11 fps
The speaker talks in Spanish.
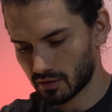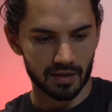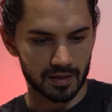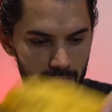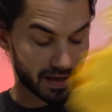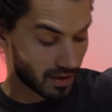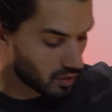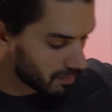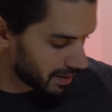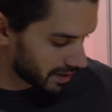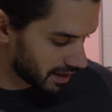Es para
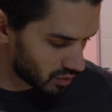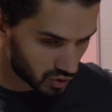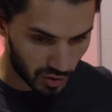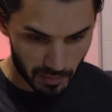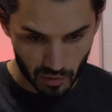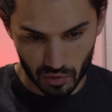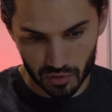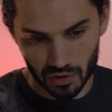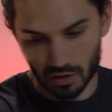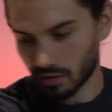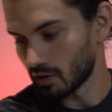acompañar otro
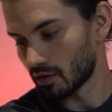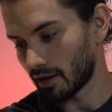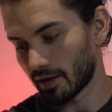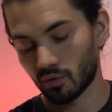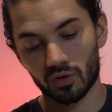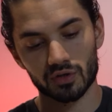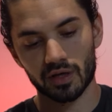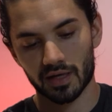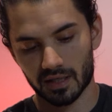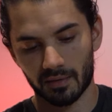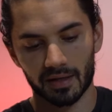producto. Algunos
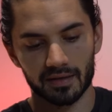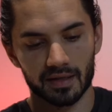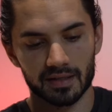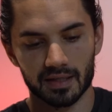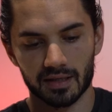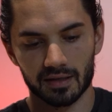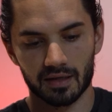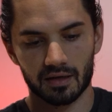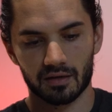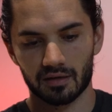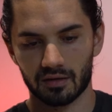ya sabrán de qué se trata.